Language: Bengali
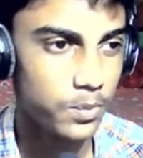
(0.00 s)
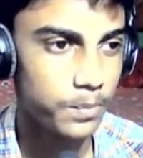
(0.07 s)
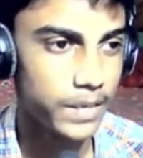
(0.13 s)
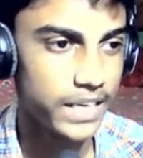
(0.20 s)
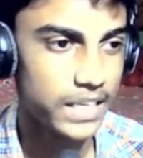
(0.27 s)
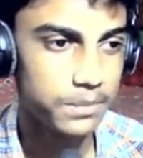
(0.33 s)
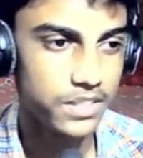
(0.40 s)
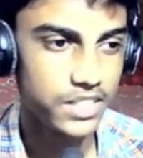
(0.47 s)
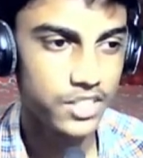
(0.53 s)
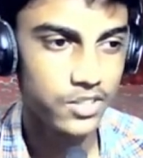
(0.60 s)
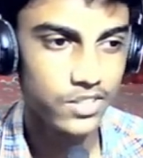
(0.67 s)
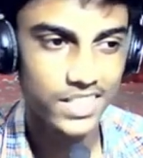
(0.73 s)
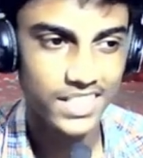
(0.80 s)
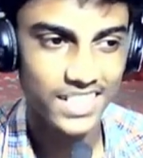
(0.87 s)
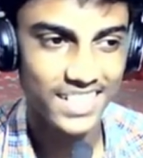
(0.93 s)
বাইরে বৃষ্টি
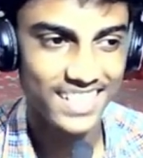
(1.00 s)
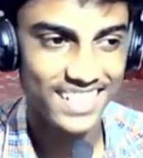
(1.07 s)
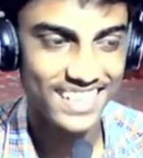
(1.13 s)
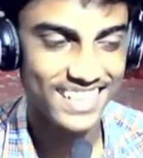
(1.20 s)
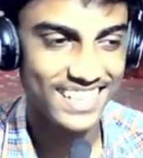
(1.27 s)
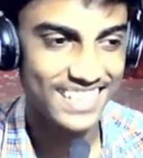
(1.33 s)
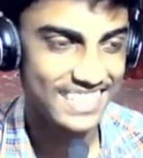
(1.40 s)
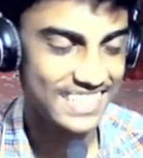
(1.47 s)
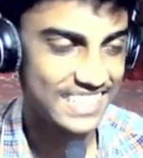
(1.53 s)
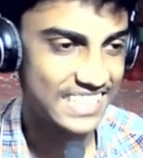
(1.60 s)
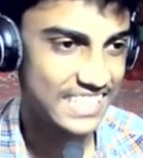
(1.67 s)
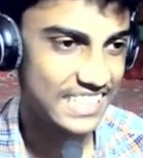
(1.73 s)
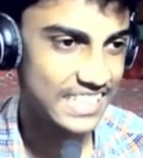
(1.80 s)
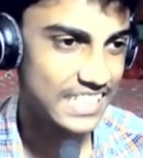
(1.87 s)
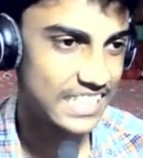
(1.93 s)
হচ্ছে গাইস
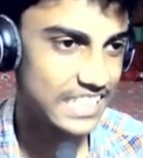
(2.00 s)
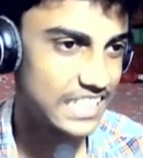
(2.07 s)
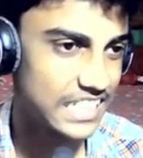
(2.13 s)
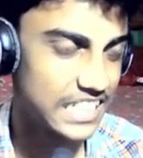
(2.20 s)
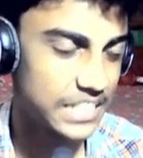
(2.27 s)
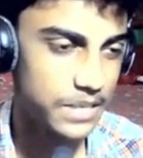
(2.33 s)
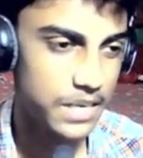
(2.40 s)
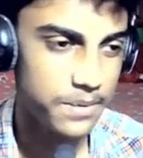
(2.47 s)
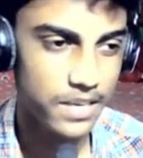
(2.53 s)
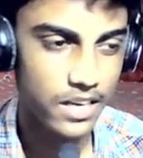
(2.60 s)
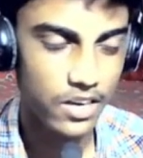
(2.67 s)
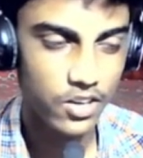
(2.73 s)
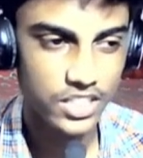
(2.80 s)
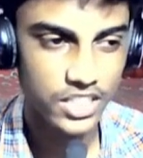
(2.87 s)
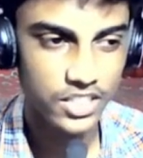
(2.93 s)
জিটি ফাইভের লস